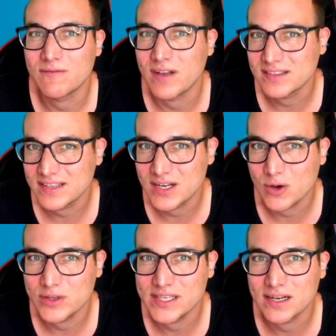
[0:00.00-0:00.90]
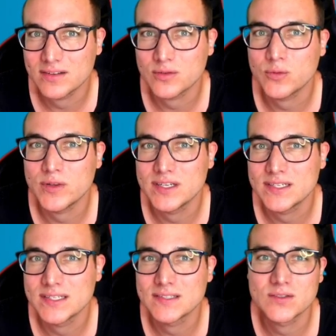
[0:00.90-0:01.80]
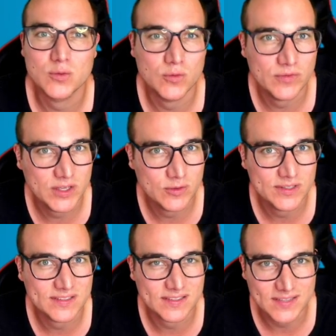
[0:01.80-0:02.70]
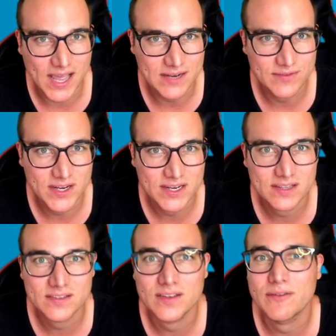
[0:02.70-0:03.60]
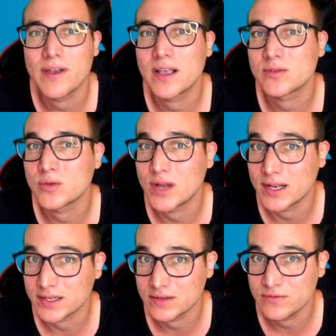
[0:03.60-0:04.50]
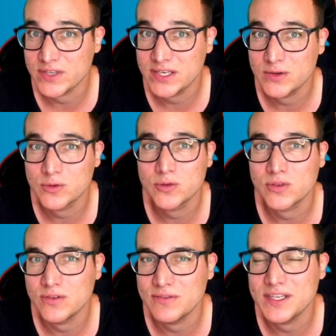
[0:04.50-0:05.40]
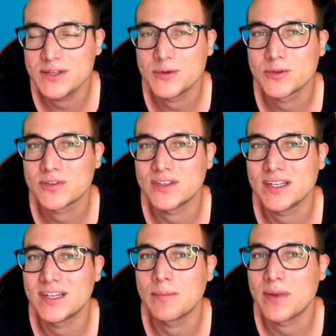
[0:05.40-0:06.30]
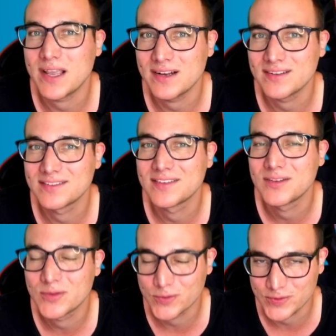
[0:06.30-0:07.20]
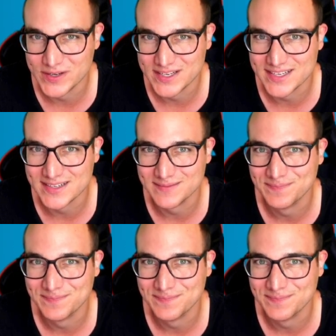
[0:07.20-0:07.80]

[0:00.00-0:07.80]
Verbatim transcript: Was genau hier alles zu finden ist und wie du dieses anwendest, erfährst du in anderen Videos. Die Videos sind in der Playlist zu finden.